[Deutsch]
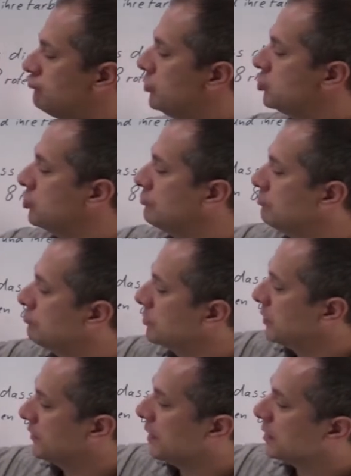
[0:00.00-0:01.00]
wie schon
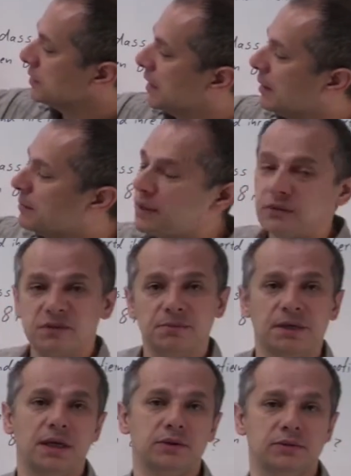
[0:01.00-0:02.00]
gesagt, den
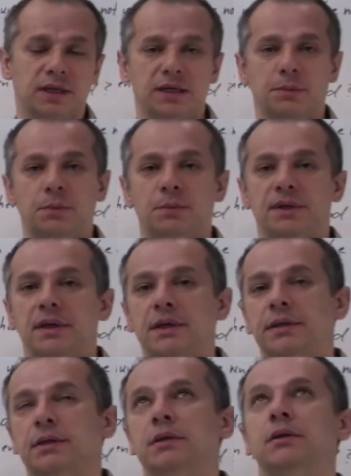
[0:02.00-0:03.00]
Ablehnungsbereich und
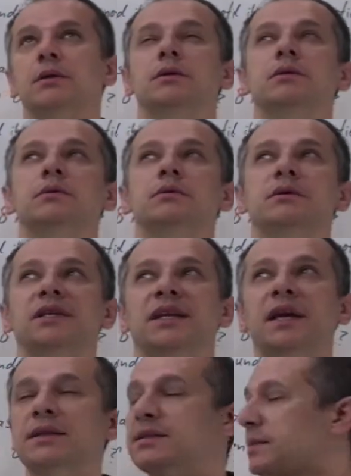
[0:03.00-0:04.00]
Annahmebereich. Und
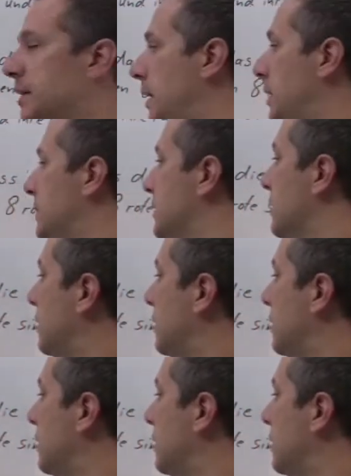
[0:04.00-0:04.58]
jetzt erst